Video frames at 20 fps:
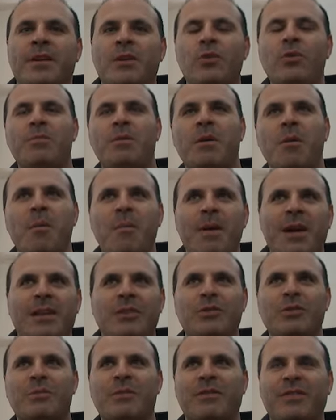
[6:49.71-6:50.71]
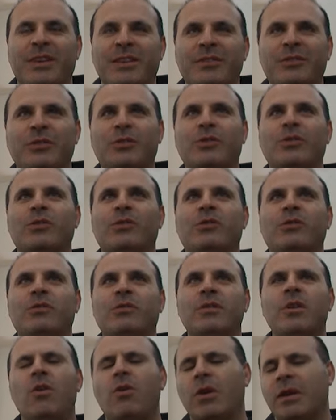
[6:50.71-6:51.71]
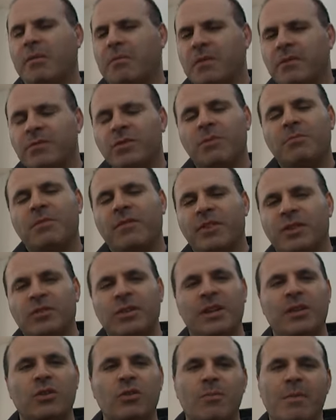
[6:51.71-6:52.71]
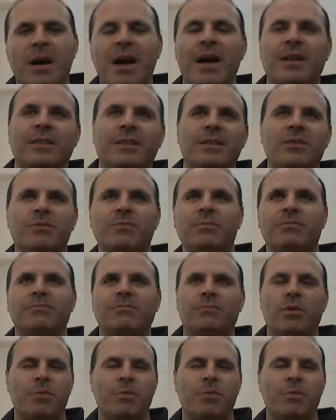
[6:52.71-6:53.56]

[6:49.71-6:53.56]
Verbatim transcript: Lui in primo momento mi ha fatto, no, che mi ha fatto delle domande, insomma,